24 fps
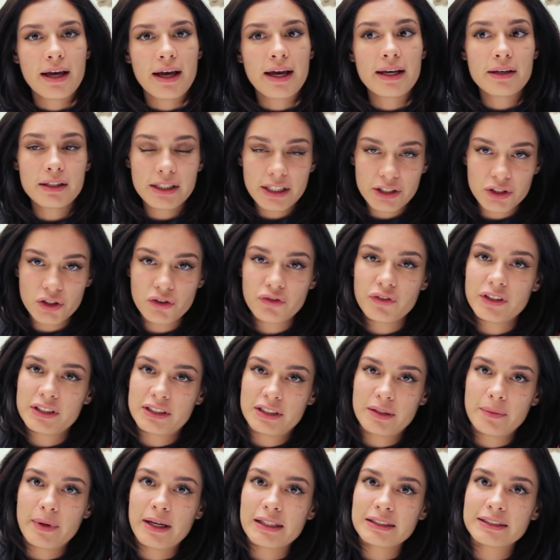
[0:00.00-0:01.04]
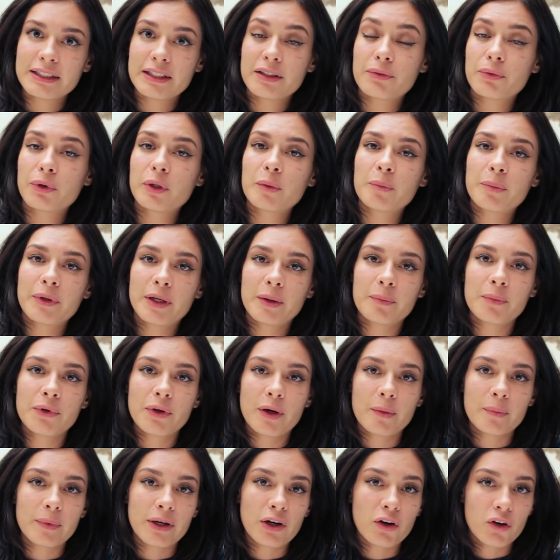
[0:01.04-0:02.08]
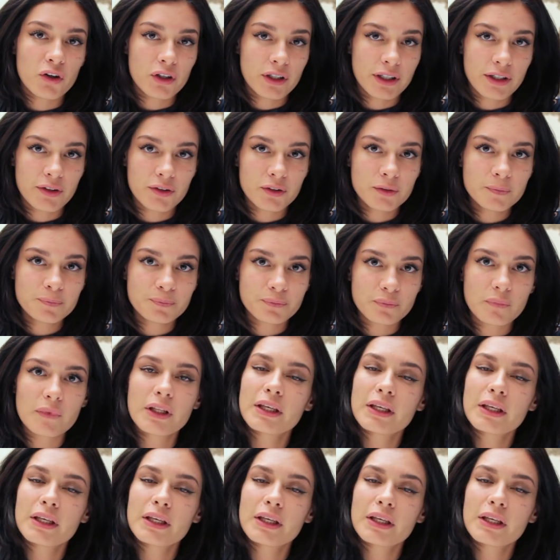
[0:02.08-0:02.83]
En dicho festival se llevó el premio a Mejor Guión